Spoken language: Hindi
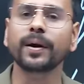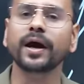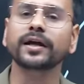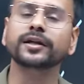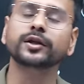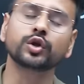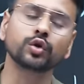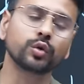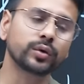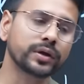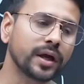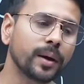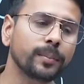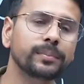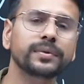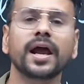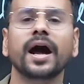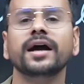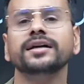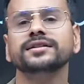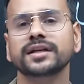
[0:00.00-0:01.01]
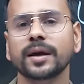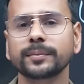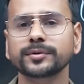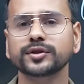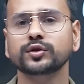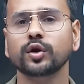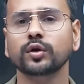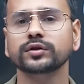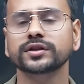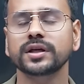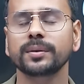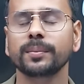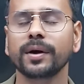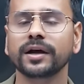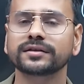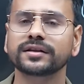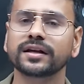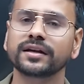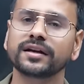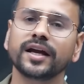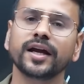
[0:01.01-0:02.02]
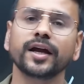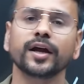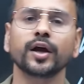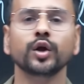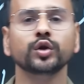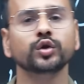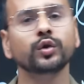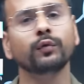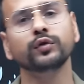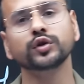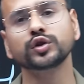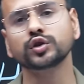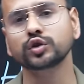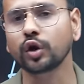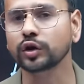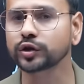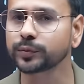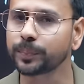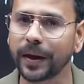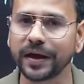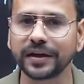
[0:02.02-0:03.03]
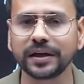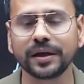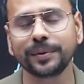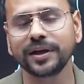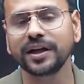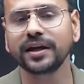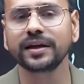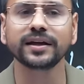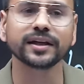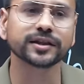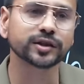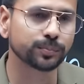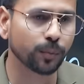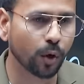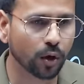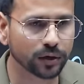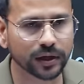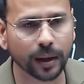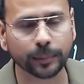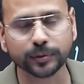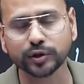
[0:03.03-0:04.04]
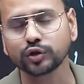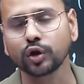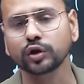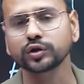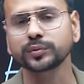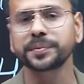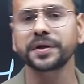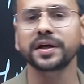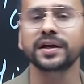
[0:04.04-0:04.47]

बाद क्योंकि हम लार्ज कैप स्टॉक्स की बात कर रहे हैं तो वो स्टॉक्स चाइनी भी नहीं है स्मॉल कैप स्टॉक्स भी